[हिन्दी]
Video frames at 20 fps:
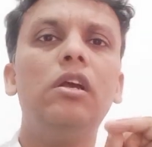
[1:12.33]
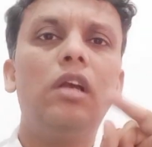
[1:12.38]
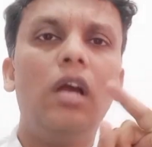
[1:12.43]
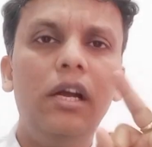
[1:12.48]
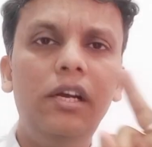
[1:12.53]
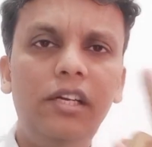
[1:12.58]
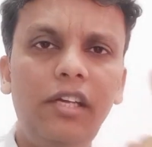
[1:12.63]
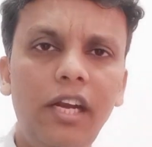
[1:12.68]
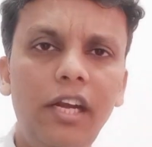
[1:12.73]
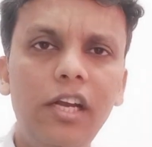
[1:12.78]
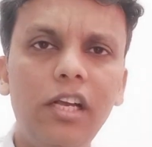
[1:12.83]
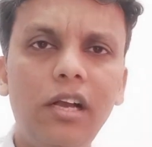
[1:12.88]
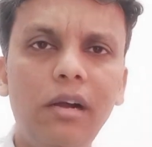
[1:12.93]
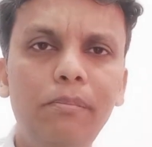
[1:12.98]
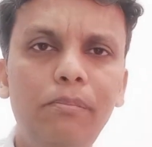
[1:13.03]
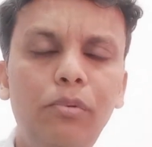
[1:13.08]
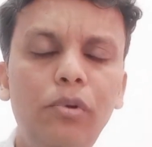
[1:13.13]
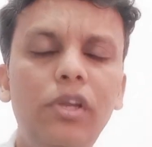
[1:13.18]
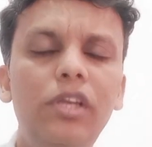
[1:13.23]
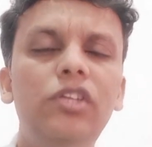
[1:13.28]
कंटेंट
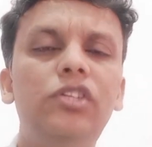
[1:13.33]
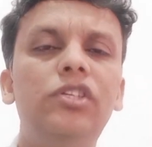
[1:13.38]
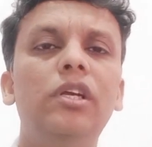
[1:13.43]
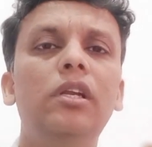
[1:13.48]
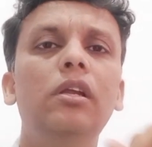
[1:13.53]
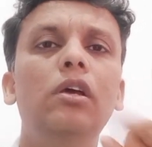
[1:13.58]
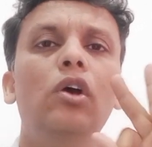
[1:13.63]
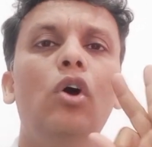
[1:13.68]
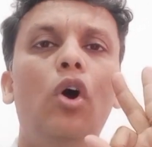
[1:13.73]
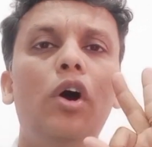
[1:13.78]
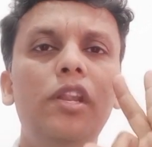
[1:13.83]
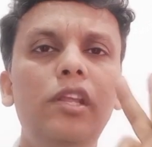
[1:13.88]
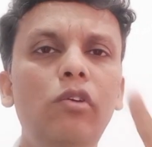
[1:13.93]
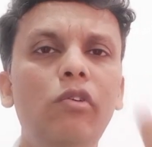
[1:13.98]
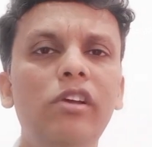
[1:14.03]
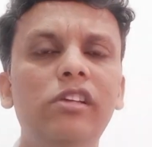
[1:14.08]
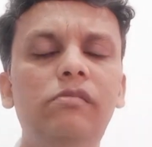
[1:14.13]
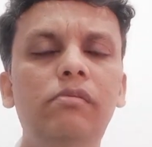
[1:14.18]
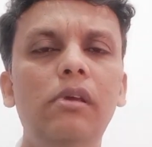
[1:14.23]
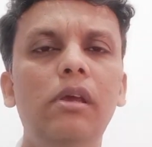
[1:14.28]
कंपोजिशन और
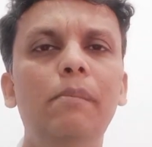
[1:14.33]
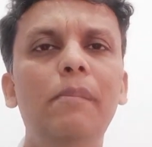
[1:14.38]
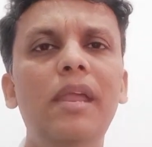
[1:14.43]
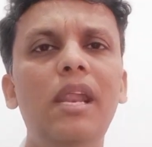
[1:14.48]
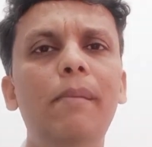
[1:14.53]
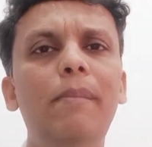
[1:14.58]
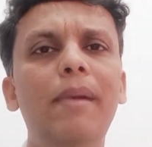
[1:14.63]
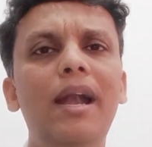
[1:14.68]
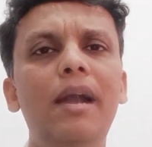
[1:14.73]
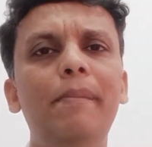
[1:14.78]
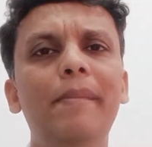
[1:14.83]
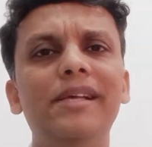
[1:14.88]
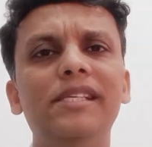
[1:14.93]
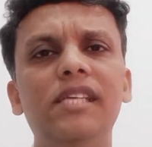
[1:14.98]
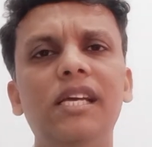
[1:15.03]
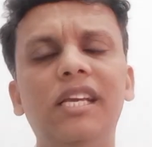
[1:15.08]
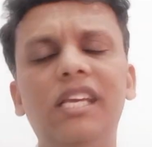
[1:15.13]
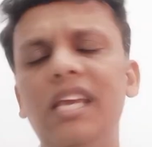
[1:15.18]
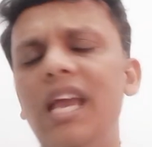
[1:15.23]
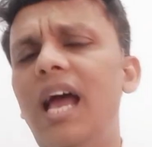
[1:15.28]
यूएसपी मेरे ब्रांड में
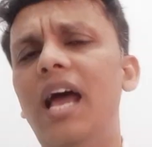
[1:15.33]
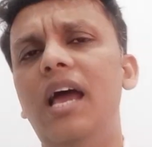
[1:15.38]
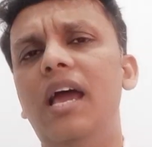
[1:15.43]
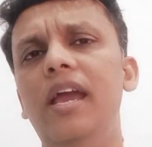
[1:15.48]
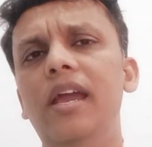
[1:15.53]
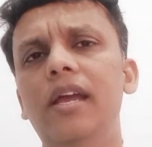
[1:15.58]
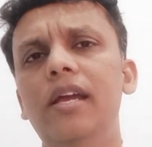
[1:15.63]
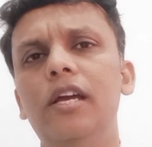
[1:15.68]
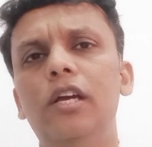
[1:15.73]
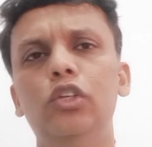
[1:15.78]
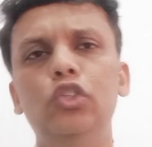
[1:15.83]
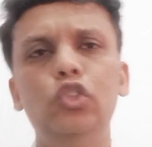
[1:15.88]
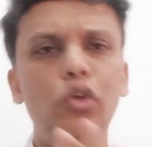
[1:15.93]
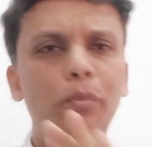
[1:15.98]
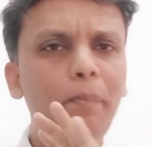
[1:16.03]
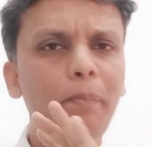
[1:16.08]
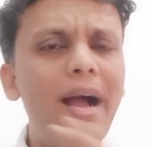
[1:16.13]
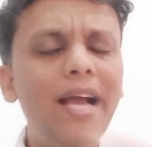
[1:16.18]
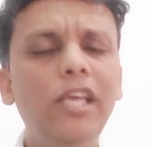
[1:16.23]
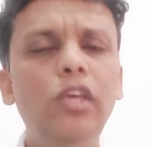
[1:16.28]
ऐसा क्या है जो
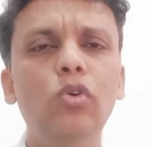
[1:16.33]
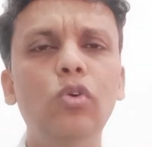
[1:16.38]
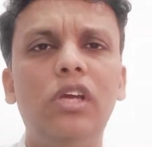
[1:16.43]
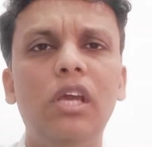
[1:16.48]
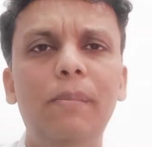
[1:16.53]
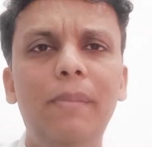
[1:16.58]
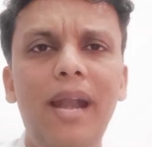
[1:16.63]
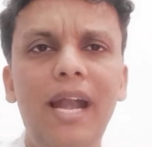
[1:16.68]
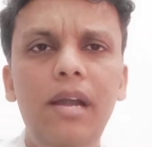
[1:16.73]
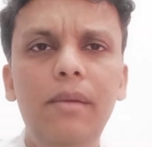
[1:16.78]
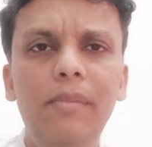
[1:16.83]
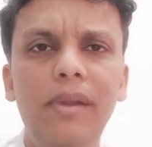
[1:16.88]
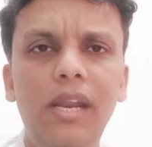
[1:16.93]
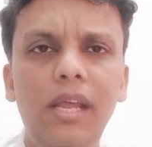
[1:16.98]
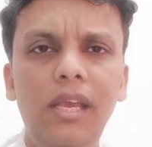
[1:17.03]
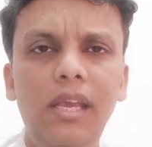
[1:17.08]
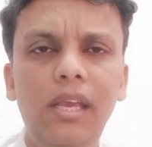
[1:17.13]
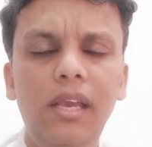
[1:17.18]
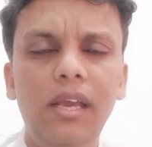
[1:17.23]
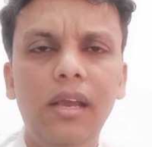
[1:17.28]
बाकी के ब्रांड में
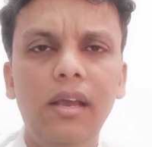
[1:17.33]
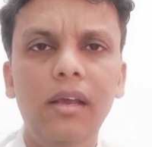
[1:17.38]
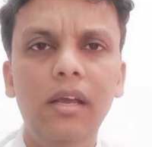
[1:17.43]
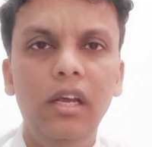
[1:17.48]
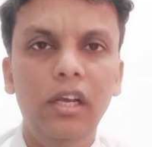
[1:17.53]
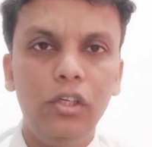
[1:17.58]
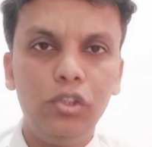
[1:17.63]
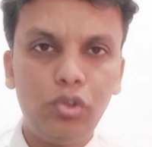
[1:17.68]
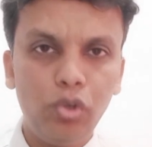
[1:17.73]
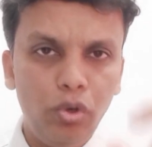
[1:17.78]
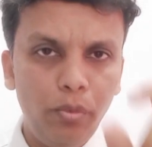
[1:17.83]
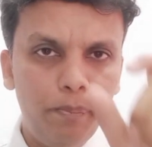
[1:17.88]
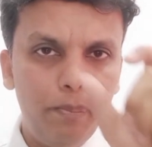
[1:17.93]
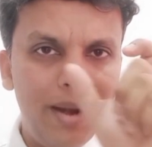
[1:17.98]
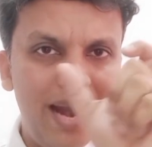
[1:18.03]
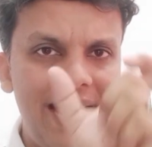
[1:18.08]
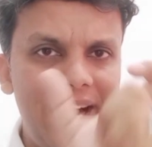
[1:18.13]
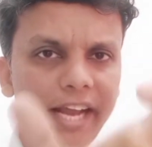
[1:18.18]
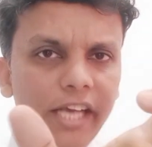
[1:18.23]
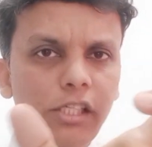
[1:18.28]
नहीं है सो
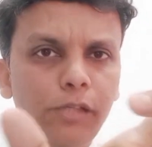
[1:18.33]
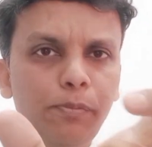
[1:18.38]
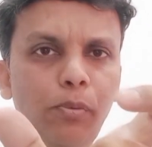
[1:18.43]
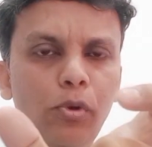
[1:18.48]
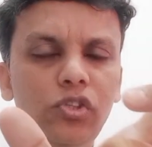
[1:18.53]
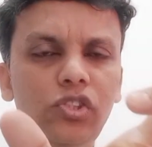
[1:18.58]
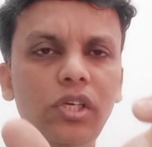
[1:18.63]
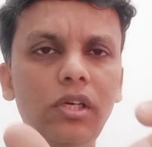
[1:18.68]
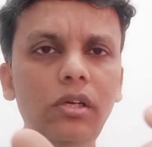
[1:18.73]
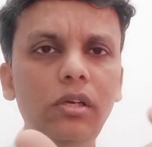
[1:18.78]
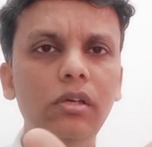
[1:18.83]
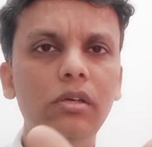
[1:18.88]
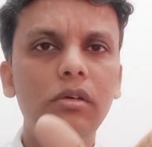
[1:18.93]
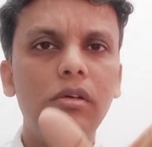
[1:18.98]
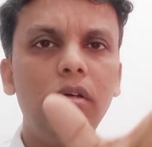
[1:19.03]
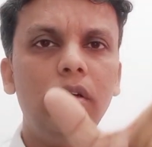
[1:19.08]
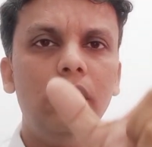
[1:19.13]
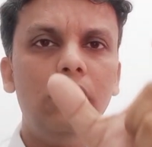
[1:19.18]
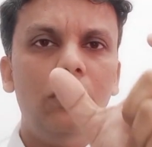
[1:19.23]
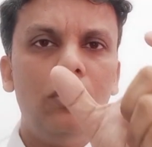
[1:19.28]
ब्रांड एक्सपोजर
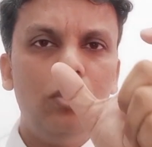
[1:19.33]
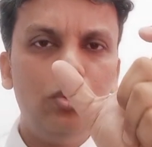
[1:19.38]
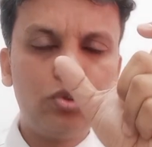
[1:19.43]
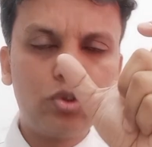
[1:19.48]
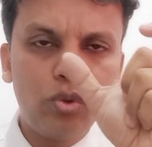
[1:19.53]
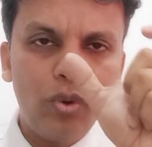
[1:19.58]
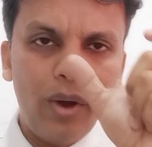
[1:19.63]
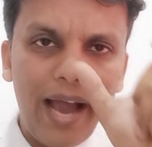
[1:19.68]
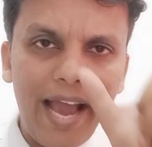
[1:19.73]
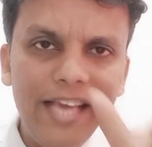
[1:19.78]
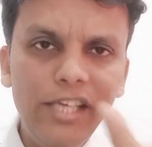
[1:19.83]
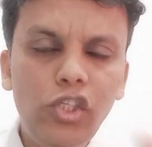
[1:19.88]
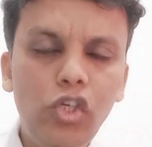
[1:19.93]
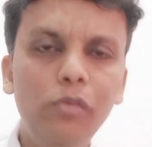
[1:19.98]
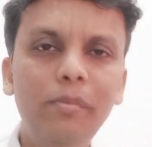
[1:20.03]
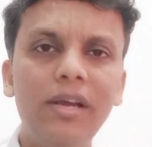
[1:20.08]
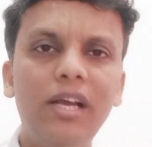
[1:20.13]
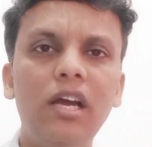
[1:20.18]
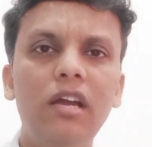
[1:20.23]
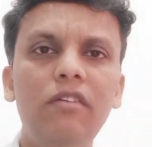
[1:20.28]
उसको आईसीयू
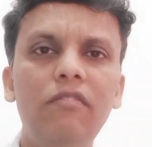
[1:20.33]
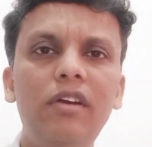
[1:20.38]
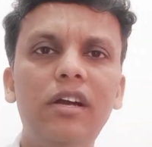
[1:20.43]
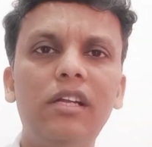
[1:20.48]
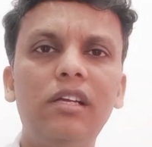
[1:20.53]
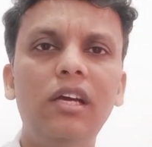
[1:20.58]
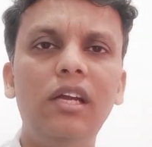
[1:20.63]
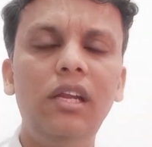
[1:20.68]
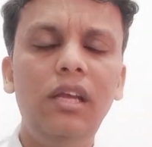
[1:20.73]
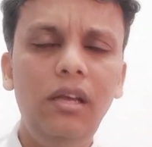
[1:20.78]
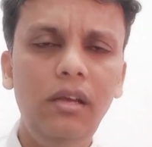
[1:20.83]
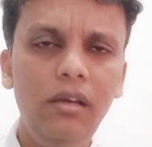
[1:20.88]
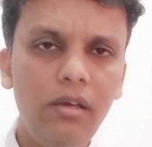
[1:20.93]
में कन्वर्ट करें